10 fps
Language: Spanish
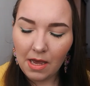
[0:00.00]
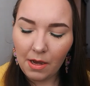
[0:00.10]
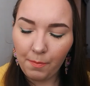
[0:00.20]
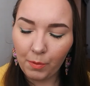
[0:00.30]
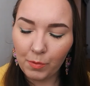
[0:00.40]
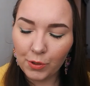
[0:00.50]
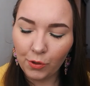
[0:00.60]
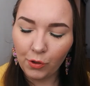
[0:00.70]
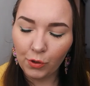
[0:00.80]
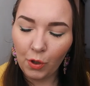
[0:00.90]
ah,
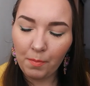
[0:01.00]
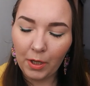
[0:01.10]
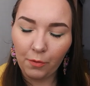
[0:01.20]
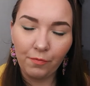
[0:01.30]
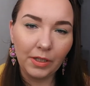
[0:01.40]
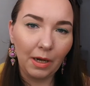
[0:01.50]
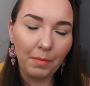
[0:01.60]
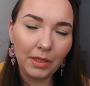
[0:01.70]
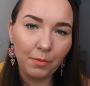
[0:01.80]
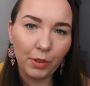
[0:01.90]
promoción o no, pero
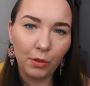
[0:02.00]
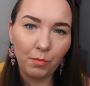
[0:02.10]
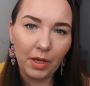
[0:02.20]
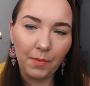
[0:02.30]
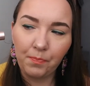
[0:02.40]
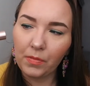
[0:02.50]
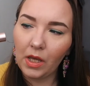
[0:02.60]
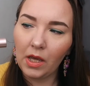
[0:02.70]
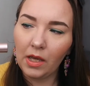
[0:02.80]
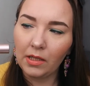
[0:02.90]
finalmente, bueno, me
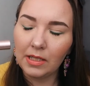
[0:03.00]
eh,